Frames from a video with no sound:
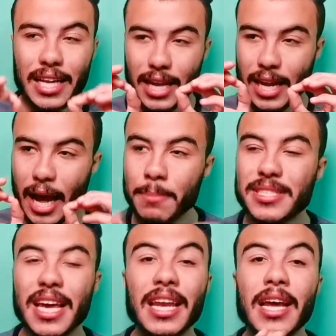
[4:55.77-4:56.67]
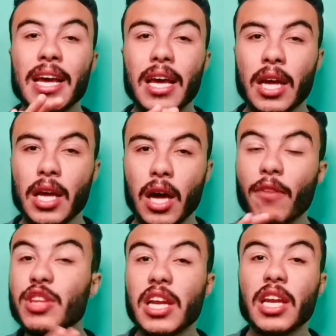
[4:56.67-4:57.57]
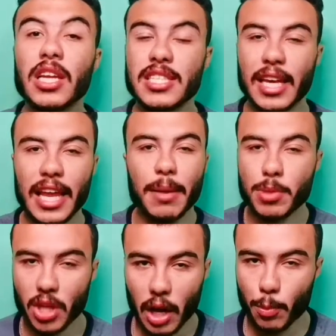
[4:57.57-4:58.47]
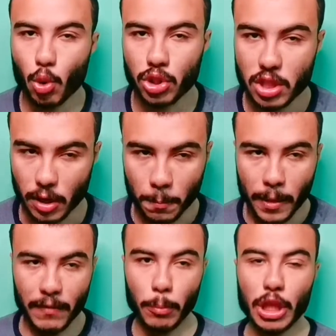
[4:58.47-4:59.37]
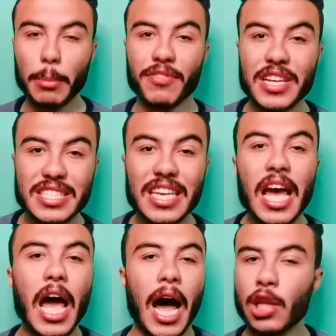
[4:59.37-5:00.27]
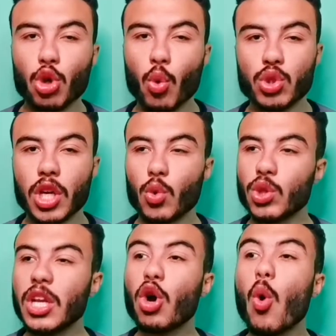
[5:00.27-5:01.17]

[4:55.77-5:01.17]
يعني امثل آه، افضل استغلال بصراحه من وجهه نظري فالمنتخب الفرنسي عنده قوتين ودي